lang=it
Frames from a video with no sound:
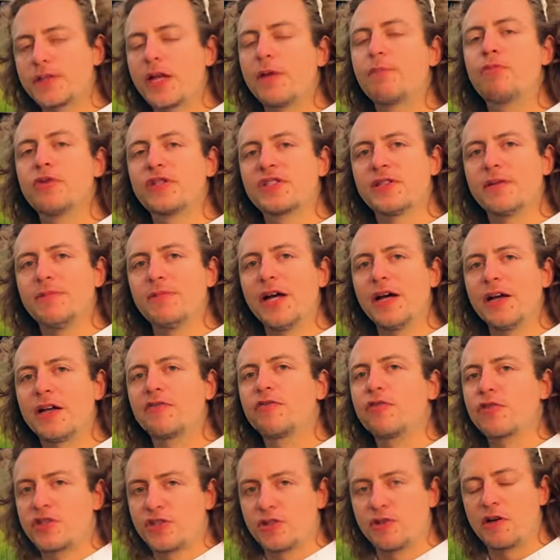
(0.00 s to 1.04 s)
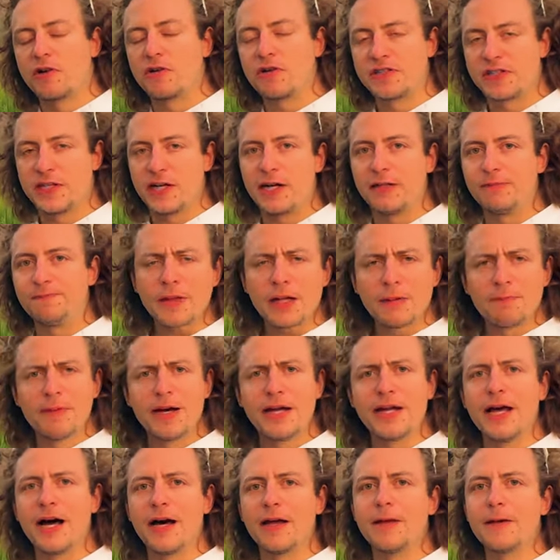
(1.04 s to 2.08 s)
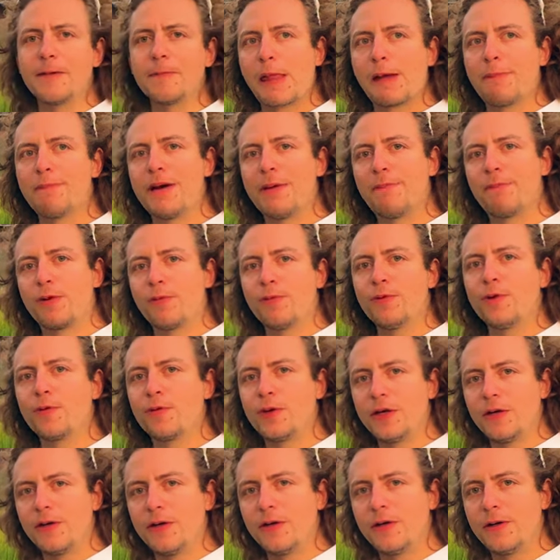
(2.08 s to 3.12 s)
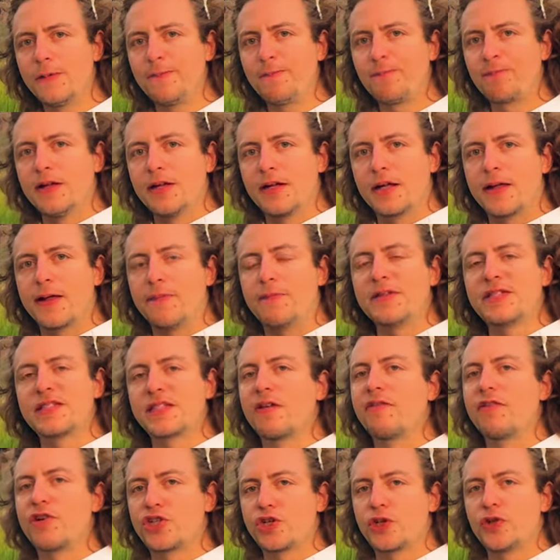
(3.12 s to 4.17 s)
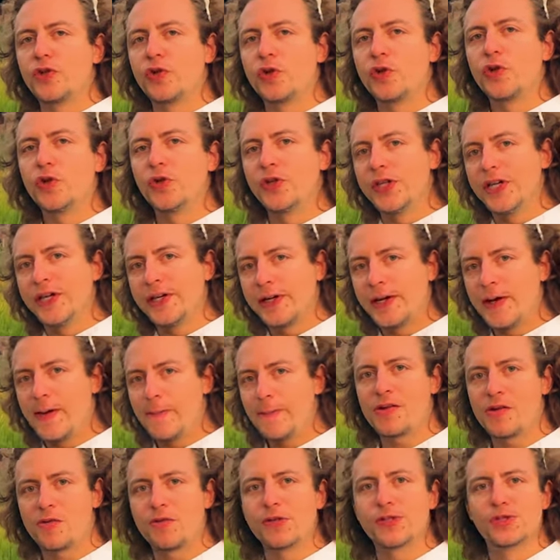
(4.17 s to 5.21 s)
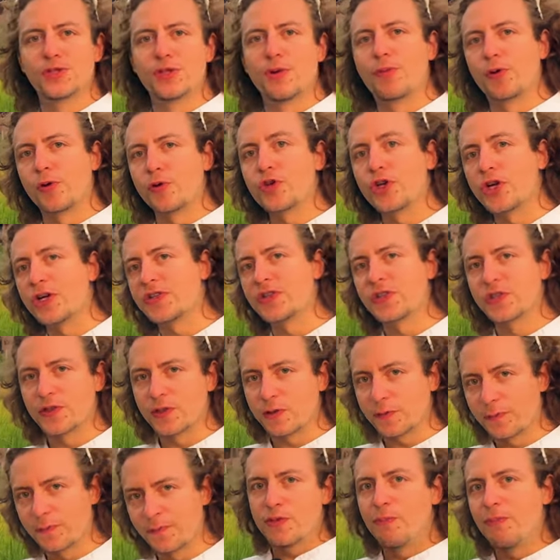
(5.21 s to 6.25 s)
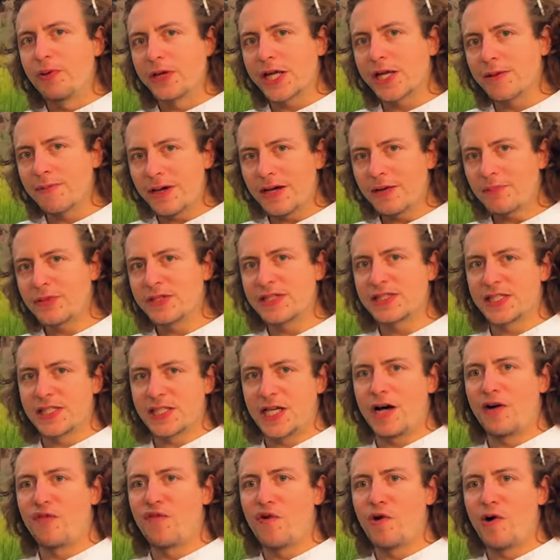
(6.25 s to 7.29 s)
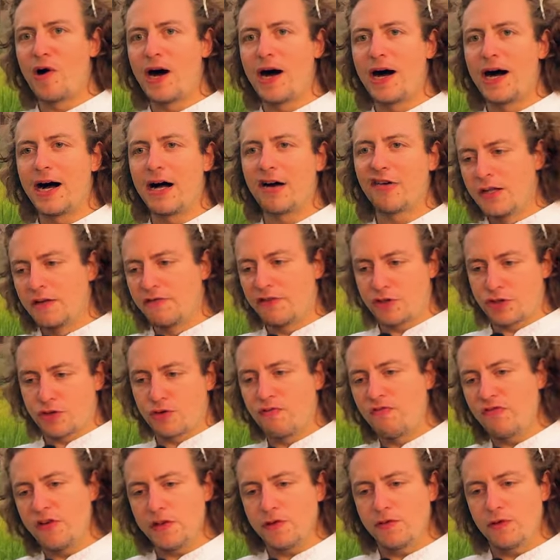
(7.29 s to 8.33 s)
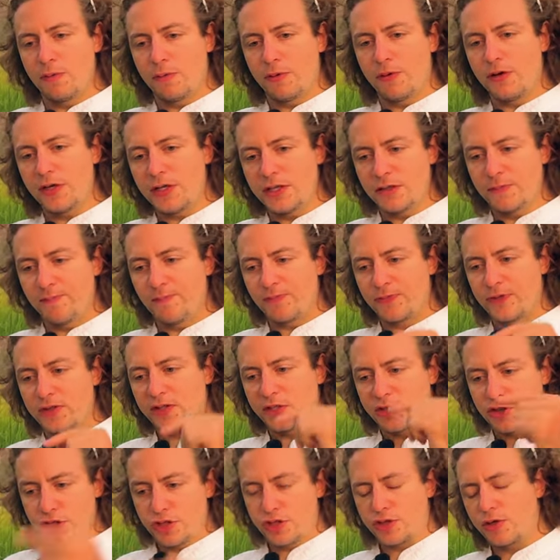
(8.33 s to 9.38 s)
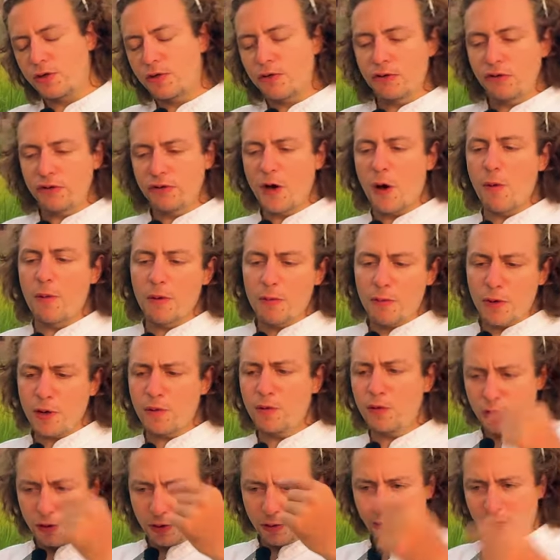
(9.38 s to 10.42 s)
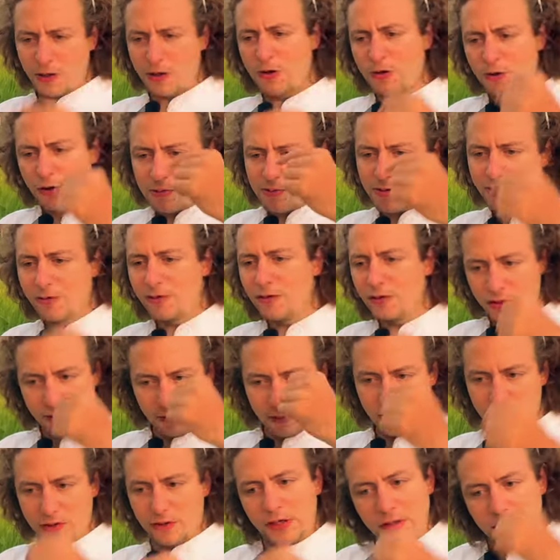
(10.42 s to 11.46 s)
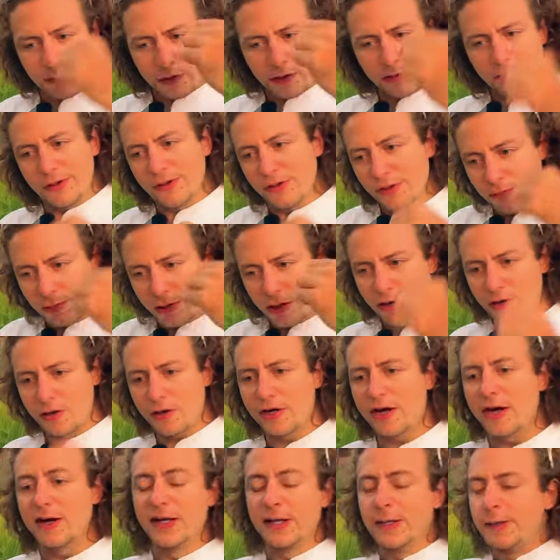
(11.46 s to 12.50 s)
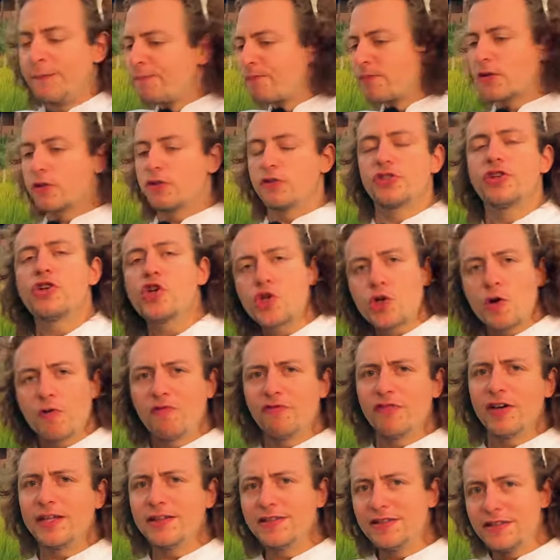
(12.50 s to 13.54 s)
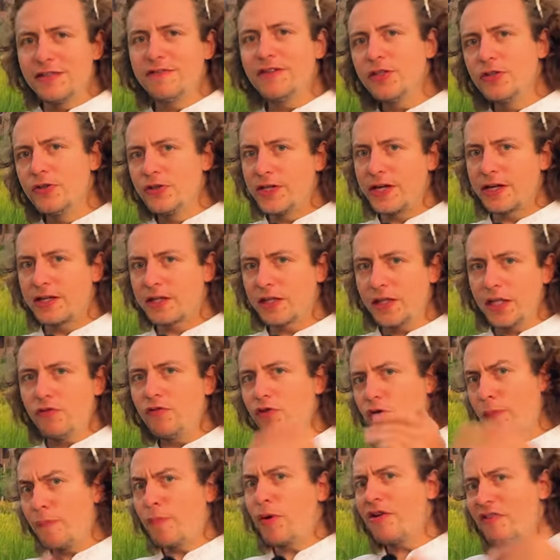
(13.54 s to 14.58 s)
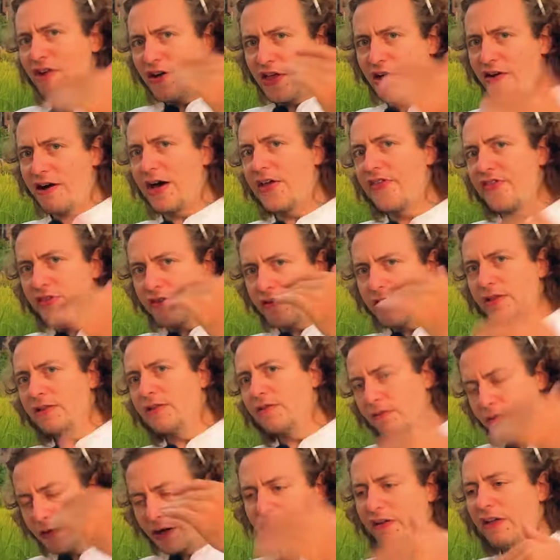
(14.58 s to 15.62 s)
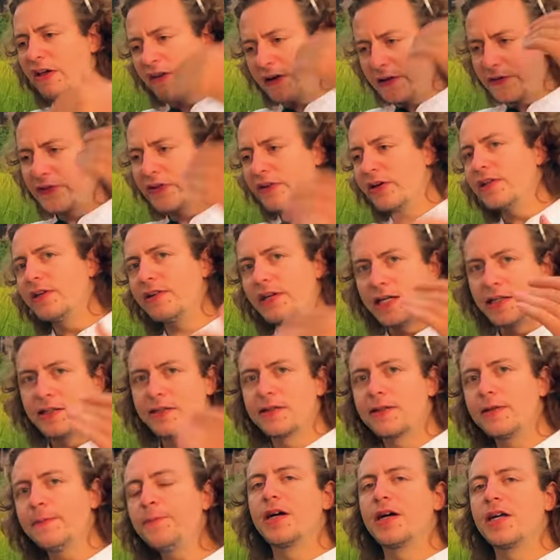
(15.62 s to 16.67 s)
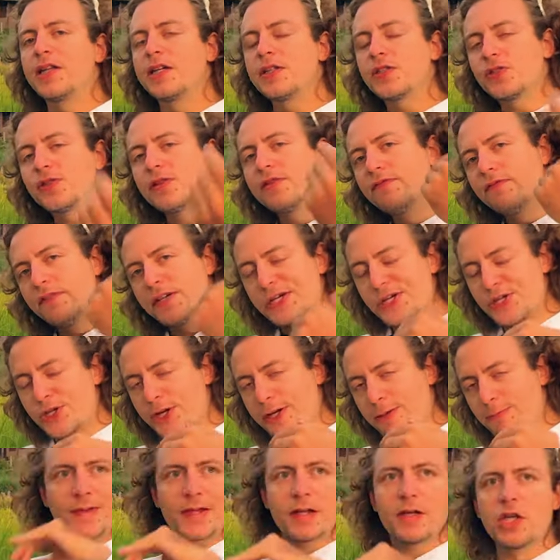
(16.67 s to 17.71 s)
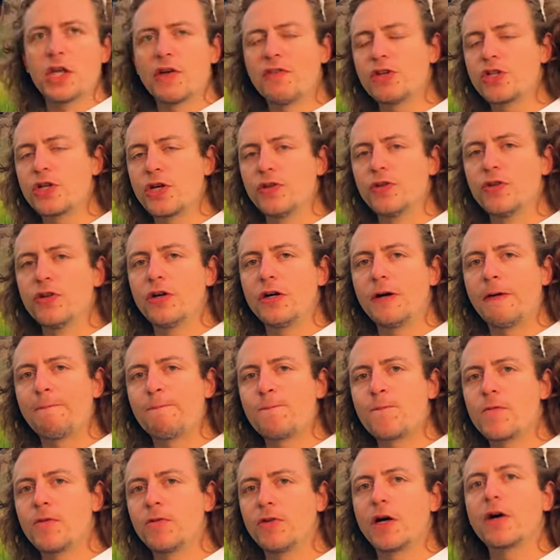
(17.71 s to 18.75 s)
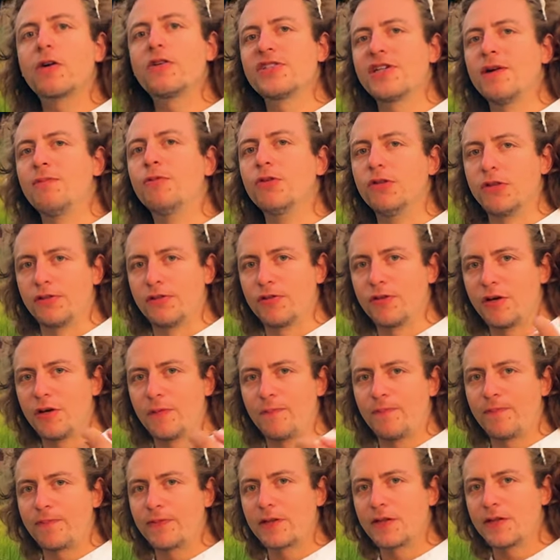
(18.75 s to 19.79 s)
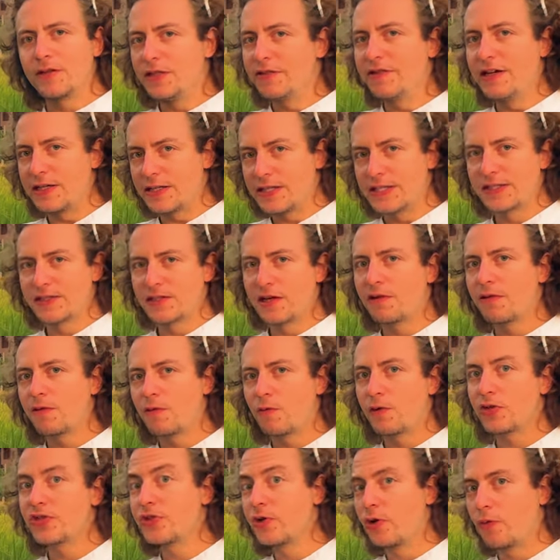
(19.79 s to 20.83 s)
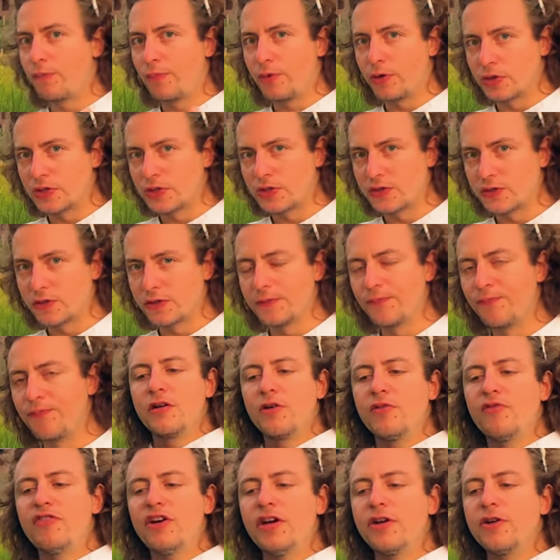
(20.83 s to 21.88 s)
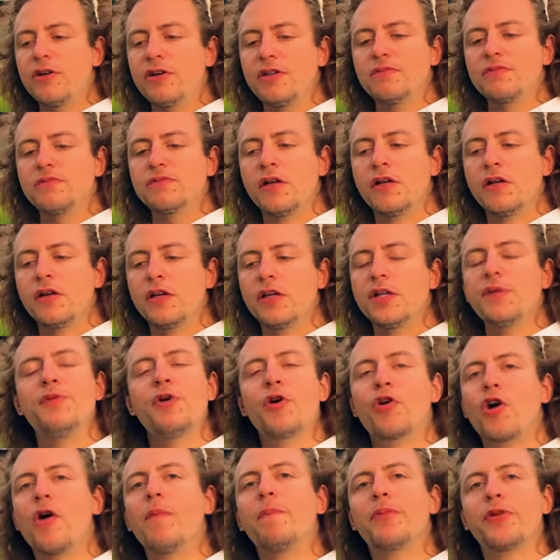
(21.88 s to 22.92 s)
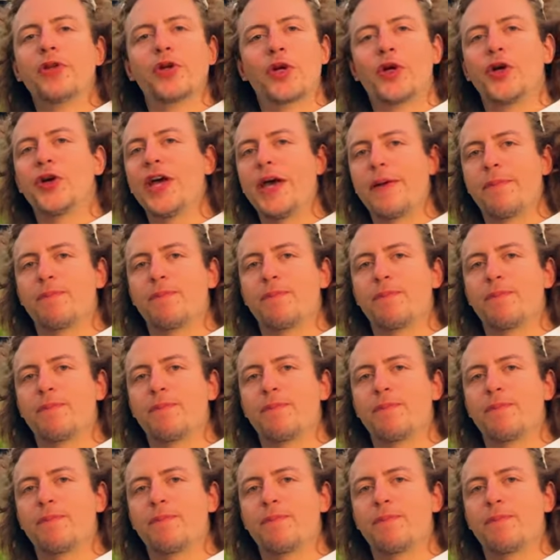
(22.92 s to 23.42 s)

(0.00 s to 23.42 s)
E può sembrare forse una cosa banale, ma è proprio quello che mi sta facendo godere questo processo prima pensavo a faccio un video, poi registro quello dopo, poi quello dopo ancora, poi quello dopo ancora, poi quello dopo ancora. Così ho 20 video in archivio e poi vado avanti, 20 video, vado avanti, vado avanti. Adesso invece sto facendo una cosa molto diversa, quasi l'opposto, ovvero il mio compito non è